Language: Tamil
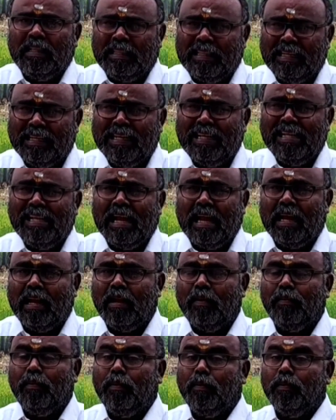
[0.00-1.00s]
தினை
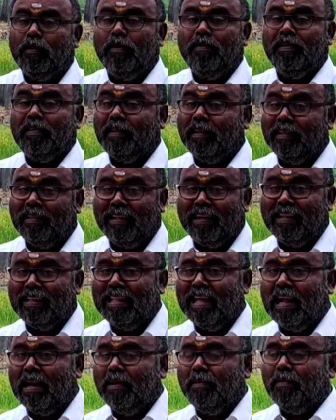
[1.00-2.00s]
அளவு உதவி
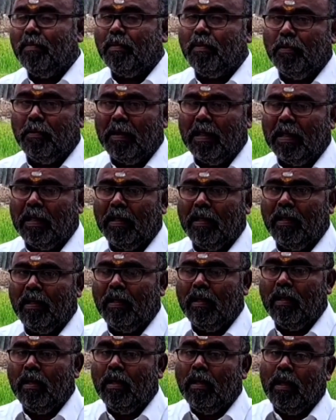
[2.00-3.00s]
செய்திருந்தாலும் கூட
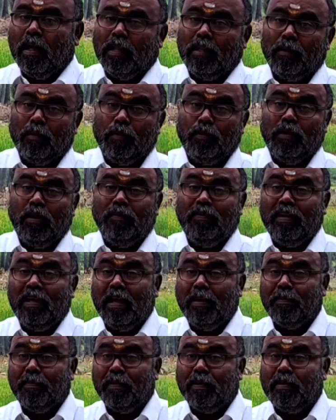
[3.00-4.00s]
அந்த
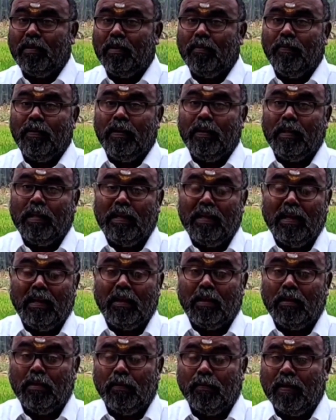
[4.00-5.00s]
உதவியை பெற்றவர் என்ன
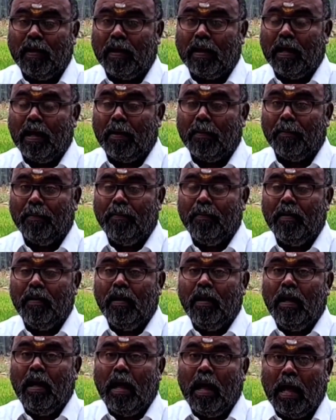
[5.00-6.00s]
கருதுவாராம்
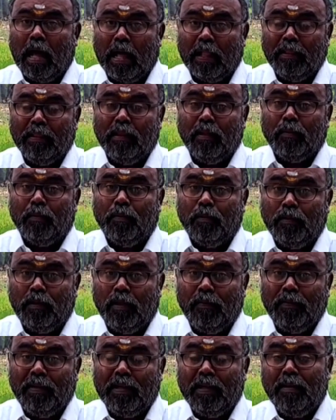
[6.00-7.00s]
அந்த
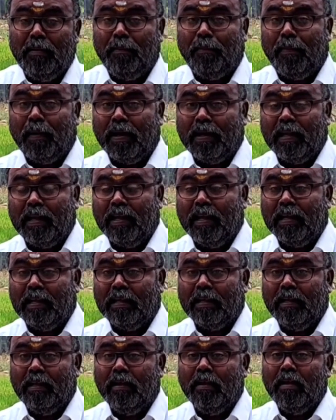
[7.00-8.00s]
உதவியின் பயனை
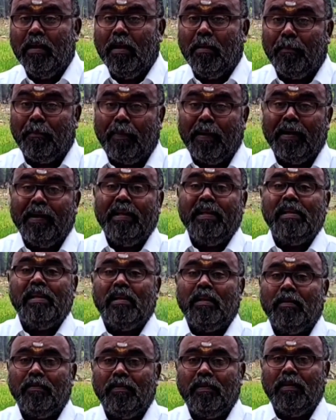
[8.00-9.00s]
பனை
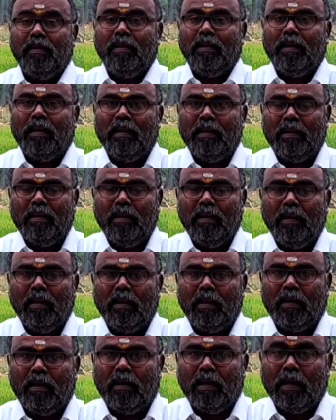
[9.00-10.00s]
அளவு என்று
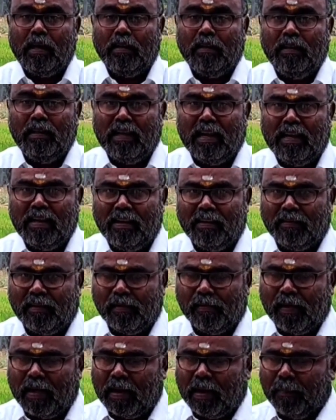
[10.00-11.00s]
கருதி நன்றி
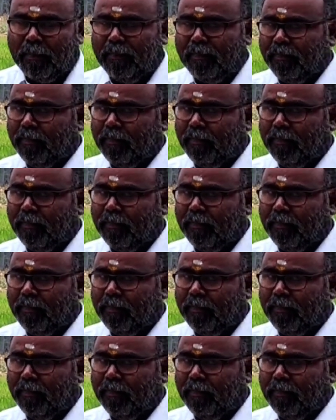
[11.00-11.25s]
செய்வாராம்